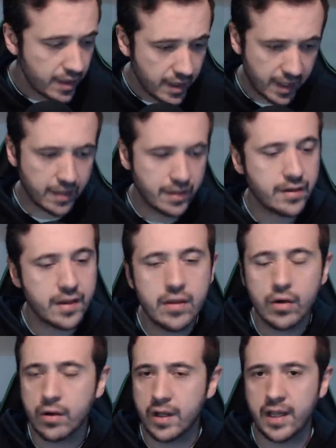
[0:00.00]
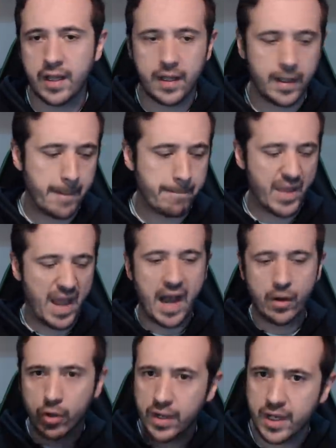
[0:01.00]
que ha decidido eh,
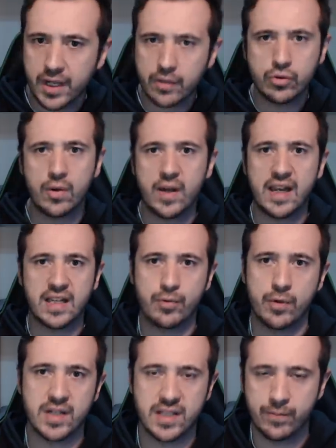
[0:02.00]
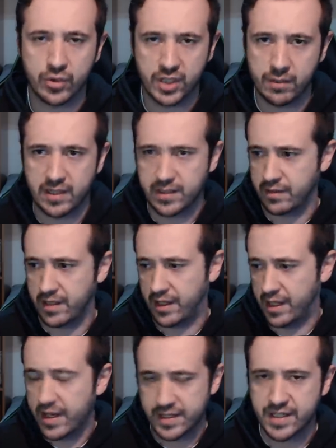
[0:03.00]
acoger todas las pruebas deportivas que,
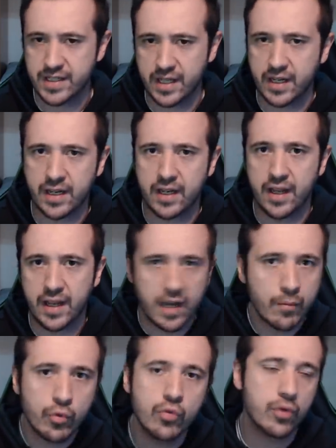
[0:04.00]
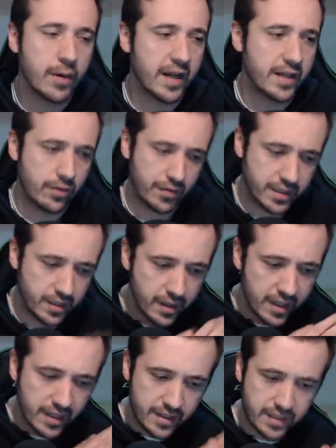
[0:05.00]
existen en, el mundo, ¿vale? Entonces,
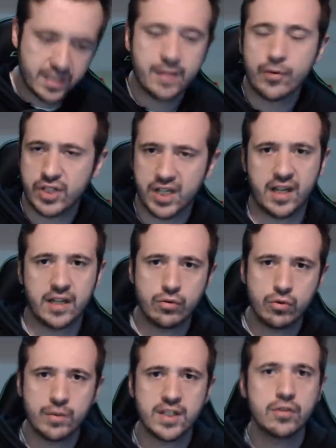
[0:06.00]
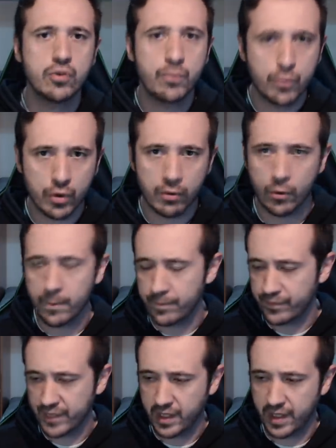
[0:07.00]
si por si acaso tú ves en tu pueblo,
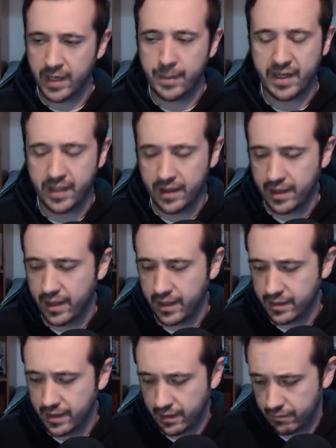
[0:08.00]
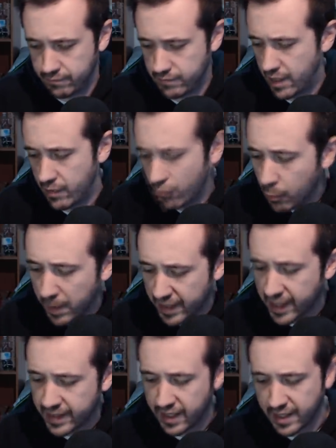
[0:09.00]
que en el parque de, de en algún
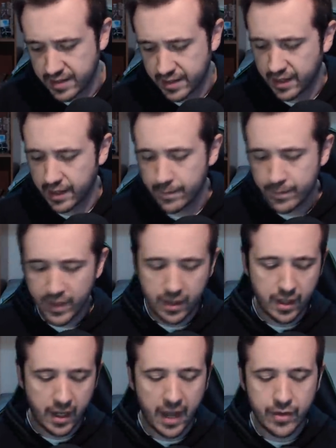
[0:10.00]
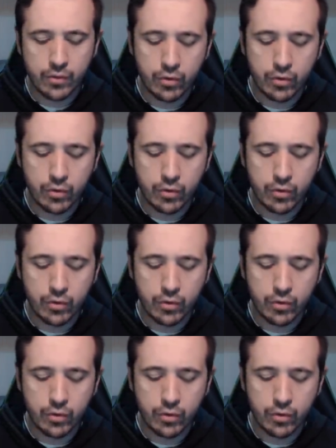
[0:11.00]
parque que tengas cerca, hay un